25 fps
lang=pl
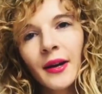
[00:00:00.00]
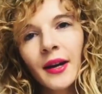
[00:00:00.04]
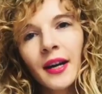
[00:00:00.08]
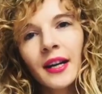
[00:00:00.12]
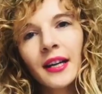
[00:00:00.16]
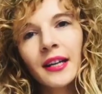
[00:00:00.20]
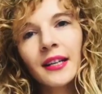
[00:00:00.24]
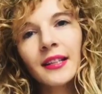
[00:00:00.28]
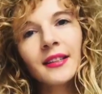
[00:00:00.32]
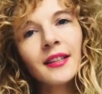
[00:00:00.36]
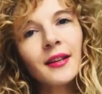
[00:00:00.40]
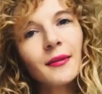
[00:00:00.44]

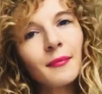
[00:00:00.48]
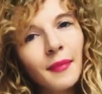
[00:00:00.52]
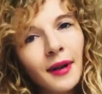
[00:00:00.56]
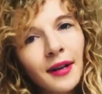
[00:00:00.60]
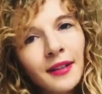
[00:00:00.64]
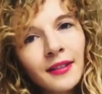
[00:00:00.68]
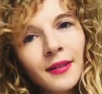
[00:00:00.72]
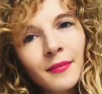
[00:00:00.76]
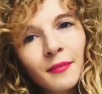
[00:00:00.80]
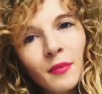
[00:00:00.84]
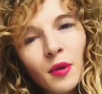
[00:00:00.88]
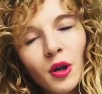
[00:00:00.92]
E,
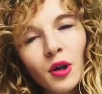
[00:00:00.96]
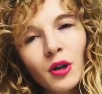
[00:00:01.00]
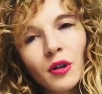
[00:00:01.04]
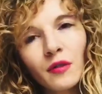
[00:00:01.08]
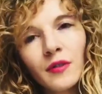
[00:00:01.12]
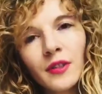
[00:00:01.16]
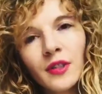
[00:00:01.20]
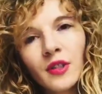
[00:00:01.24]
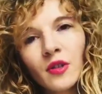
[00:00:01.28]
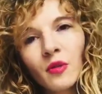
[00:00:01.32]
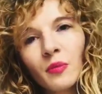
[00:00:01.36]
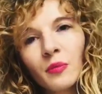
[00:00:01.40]
tematem mojego
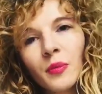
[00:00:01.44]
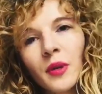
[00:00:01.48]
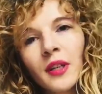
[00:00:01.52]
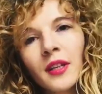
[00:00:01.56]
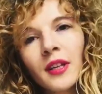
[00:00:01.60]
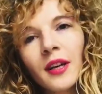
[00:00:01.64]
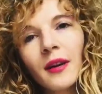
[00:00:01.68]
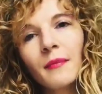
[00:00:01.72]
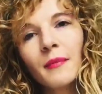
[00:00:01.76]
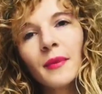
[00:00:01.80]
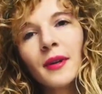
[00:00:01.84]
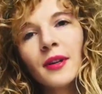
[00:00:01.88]

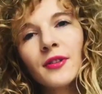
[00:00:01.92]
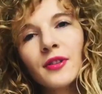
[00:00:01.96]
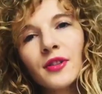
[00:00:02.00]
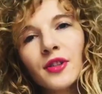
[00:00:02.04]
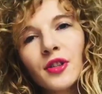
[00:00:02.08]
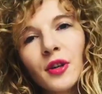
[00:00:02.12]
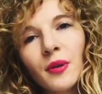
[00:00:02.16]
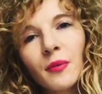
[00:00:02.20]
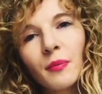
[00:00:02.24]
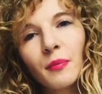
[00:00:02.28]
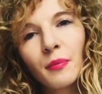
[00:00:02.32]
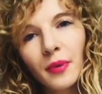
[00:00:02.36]
wystąpienia
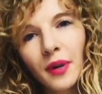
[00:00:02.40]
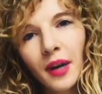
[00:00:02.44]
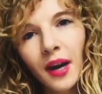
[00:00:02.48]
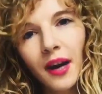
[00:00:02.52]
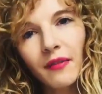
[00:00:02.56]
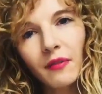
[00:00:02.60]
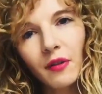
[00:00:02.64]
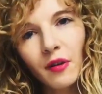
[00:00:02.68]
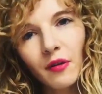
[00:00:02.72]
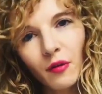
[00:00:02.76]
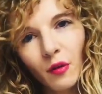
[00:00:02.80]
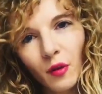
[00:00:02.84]
będzie
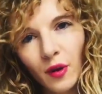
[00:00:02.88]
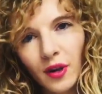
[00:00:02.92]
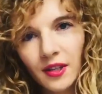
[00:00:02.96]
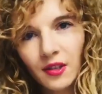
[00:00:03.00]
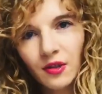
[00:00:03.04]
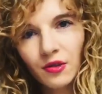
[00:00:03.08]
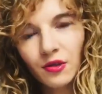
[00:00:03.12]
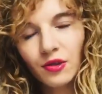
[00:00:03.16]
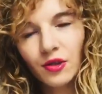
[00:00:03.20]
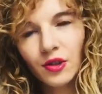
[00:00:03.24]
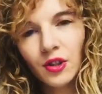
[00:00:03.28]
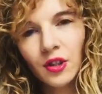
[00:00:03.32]
prawo
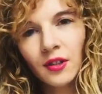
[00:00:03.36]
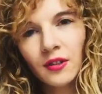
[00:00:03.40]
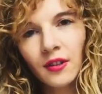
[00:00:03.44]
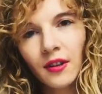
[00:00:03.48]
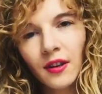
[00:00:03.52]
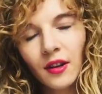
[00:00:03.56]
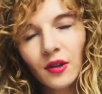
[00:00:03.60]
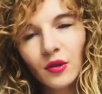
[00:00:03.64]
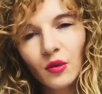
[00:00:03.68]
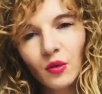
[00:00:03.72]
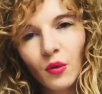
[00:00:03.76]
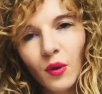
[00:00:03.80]
własności
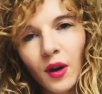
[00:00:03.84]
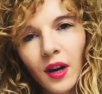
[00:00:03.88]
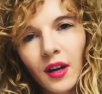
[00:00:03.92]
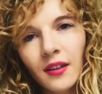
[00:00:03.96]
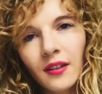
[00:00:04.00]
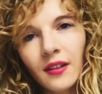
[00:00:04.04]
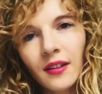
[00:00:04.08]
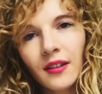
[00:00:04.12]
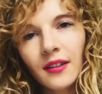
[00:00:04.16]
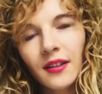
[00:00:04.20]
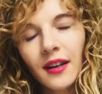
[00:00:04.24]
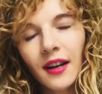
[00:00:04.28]

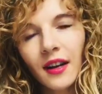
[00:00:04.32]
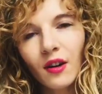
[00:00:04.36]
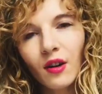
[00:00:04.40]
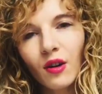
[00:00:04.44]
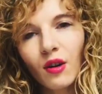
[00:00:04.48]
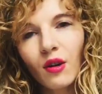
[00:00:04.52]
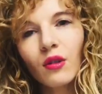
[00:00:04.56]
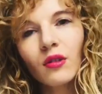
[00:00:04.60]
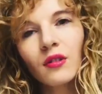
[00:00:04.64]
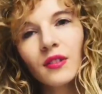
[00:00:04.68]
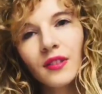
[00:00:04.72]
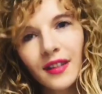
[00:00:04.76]
intelektualnej
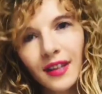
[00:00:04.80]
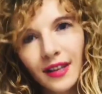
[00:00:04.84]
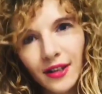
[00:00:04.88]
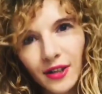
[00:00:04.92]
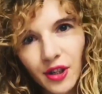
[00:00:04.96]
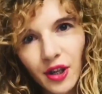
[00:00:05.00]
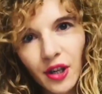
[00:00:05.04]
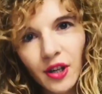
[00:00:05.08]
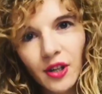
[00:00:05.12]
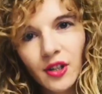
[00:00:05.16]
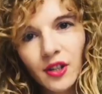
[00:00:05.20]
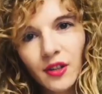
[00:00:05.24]
jako
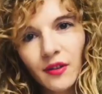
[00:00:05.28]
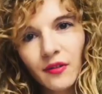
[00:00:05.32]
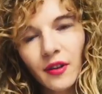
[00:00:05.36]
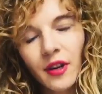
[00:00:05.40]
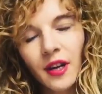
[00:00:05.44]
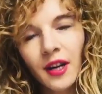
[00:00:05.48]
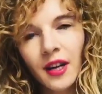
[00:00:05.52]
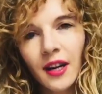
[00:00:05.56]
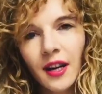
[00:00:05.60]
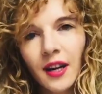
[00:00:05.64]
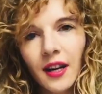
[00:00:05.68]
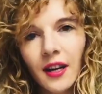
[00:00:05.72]
narzędzie w
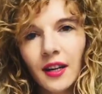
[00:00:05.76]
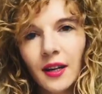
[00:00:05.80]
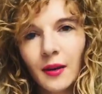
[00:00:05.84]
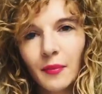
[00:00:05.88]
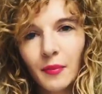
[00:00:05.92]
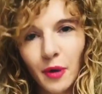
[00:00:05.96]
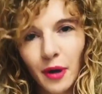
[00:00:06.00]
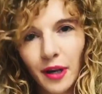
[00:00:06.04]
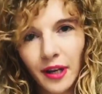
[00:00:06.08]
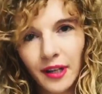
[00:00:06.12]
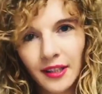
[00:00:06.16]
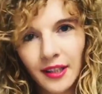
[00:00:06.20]

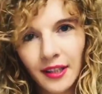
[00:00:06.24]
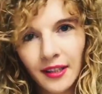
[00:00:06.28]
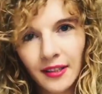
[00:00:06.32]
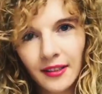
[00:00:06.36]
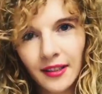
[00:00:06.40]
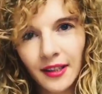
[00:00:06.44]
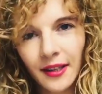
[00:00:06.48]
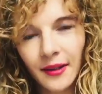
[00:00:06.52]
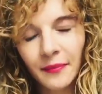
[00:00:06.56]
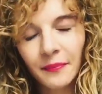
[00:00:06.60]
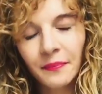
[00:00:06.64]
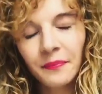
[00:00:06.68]
rękach
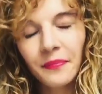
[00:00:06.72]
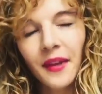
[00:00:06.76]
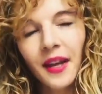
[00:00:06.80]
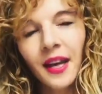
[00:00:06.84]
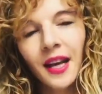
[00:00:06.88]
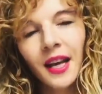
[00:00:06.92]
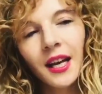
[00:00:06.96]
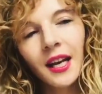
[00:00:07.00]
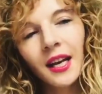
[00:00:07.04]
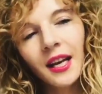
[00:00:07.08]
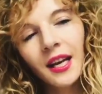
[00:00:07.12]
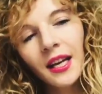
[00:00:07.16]
projektanta.
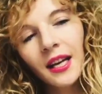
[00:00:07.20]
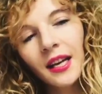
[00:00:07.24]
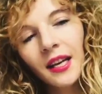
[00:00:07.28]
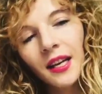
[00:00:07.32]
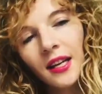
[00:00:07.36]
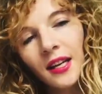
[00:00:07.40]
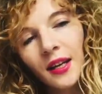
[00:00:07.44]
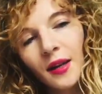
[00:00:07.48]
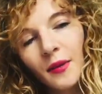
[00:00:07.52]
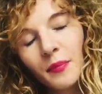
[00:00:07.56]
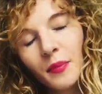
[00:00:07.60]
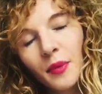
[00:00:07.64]

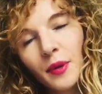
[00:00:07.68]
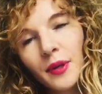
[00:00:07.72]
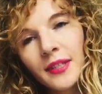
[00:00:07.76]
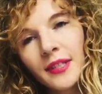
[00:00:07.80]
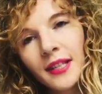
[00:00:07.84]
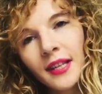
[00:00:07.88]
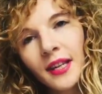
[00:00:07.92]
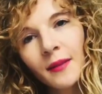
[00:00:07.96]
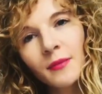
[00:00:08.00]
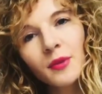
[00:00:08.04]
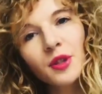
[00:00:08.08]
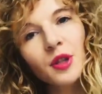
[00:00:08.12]

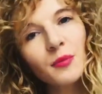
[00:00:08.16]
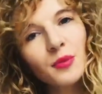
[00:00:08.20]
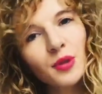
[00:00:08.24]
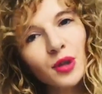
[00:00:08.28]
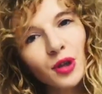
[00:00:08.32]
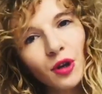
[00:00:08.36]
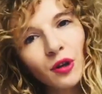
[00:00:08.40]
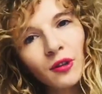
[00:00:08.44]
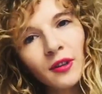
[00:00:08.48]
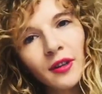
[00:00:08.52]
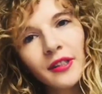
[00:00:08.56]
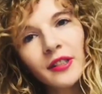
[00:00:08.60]
Postaram się
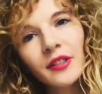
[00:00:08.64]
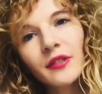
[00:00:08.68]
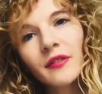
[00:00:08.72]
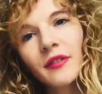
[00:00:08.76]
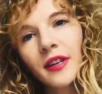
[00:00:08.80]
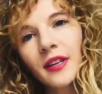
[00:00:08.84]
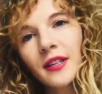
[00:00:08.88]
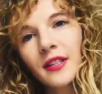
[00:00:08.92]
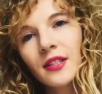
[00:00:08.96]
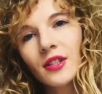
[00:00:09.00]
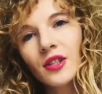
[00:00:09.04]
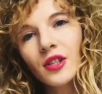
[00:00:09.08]
przekonać
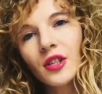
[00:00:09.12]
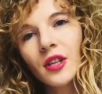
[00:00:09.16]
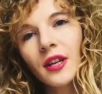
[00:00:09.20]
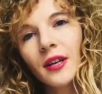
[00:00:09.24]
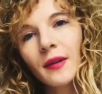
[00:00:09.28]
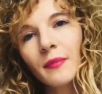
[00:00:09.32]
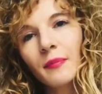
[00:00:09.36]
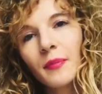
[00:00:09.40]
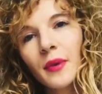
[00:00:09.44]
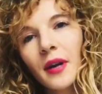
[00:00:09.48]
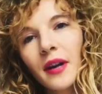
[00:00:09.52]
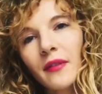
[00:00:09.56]
Was,
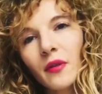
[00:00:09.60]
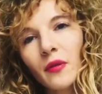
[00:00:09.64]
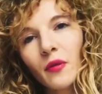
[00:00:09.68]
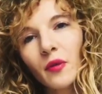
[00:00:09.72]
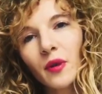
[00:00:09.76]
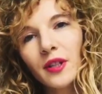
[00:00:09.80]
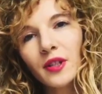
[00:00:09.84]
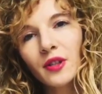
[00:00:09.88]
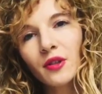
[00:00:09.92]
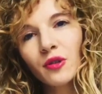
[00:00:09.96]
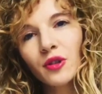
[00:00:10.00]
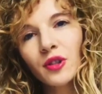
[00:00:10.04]
że prawo
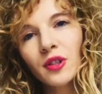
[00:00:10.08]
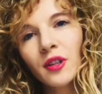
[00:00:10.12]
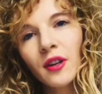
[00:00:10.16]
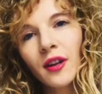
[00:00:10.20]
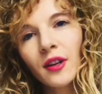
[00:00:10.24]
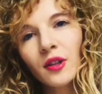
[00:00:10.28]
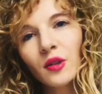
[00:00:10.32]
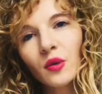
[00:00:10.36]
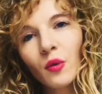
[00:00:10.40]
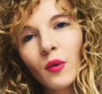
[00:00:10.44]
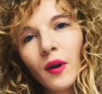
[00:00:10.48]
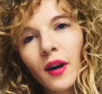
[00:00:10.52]
własności
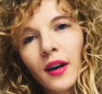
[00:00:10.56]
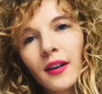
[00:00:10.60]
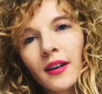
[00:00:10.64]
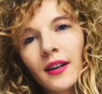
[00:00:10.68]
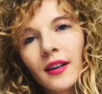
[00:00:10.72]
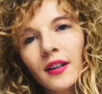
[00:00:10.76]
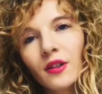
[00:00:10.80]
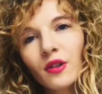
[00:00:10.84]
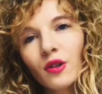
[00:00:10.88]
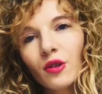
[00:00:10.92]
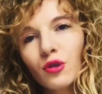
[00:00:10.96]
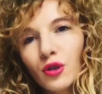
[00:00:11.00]

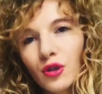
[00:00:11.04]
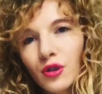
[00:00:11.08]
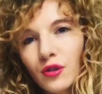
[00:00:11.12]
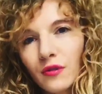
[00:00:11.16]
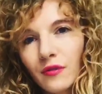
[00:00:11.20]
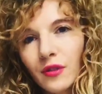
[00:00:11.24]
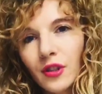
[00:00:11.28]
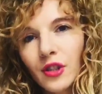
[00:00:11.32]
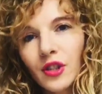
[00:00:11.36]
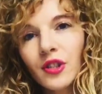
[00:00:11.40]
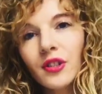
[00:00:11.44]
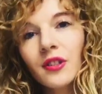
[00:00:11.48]
intelektualnej to
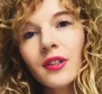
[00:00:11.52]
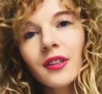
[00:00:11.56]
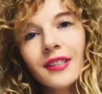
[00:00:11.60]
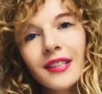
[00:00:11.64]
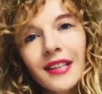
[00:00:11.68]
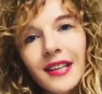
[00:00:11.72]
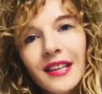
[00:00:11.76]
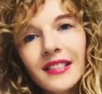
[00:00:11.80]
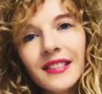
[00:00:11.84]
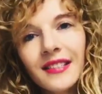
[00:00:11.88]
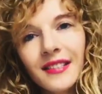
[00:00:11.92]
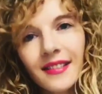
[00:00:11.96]
rzeczywiście
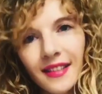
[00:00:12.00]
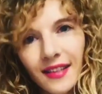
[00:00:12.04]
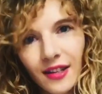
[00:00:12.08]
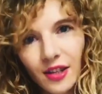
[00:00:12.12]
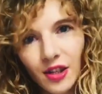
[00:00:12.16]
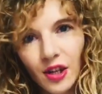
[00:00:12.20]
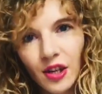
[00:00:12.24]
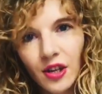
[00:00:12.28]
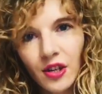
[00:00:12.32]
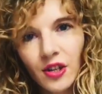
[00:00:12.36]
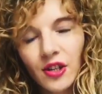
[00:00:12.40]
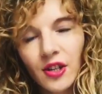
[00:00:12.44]
jest
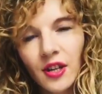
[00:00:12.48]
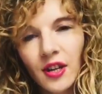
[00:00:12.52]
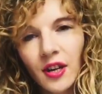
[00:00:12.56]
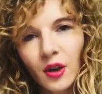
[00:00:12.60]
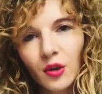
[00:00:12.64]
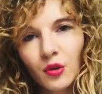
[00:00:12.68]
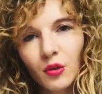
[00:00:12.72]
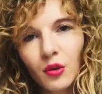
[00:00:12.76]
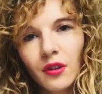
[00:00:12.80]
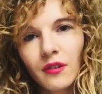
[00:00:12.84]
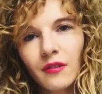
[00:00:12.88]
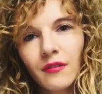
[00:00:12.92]
narzędzie,
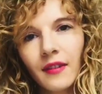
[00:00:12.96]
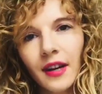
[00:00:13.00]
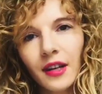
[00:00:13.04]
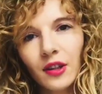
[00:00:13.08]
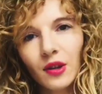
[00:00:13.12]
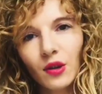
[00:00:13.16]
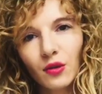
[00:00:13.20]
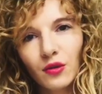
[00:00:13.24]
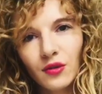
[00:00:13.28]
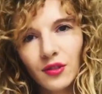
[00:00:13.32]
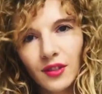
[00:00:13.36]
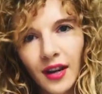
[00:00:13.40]
które
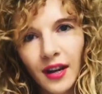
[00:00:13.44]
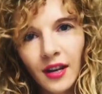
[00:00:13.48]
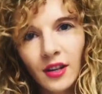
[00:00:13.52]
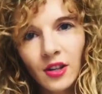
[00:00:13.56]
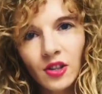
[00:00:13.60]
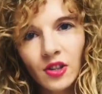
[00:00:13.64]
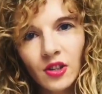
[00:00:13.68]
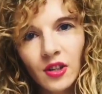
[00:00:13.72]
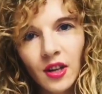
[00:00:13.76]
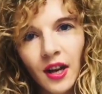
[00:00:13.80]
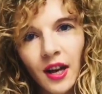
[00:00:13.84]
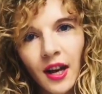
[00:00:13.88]
warto
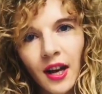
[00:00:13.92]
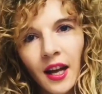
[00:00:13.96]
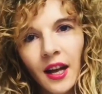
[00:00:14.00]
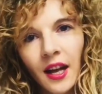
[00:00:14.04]
znać